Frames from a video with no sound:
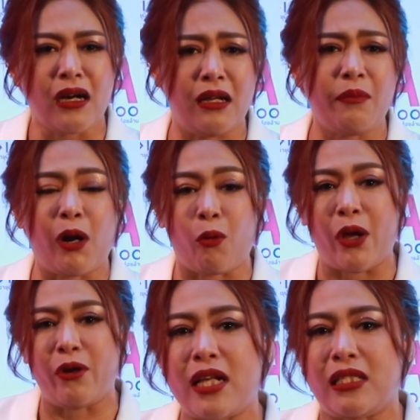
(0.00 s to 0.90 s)
ขึ้นมารว
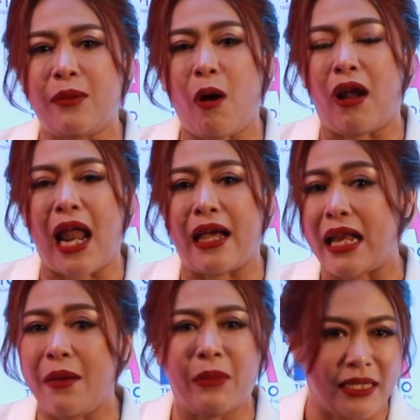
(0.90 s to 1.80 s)
วยอาชีพออนไลน์
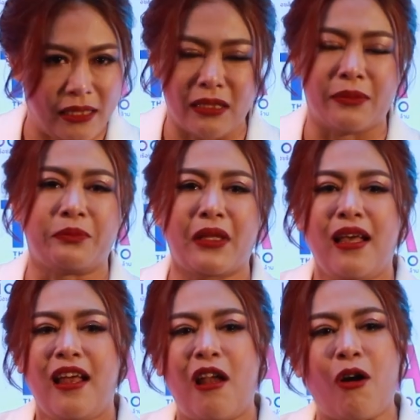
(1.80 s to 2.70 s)
ได้เหมือนเดิม
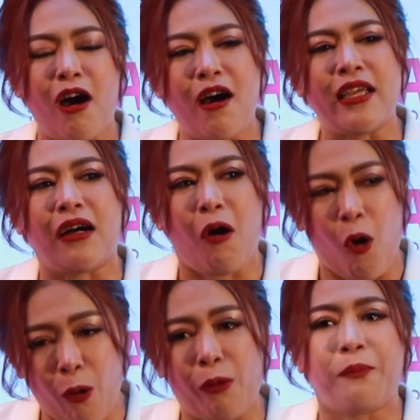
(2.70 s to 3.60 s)
แล้วก็ยังค
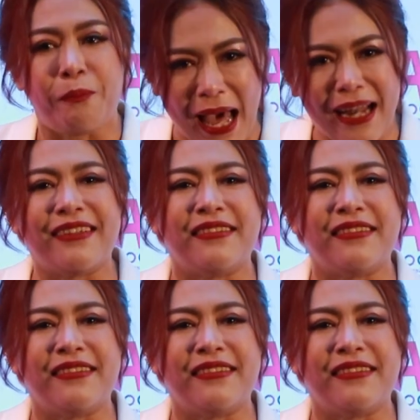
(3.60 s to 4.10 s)
งปั้น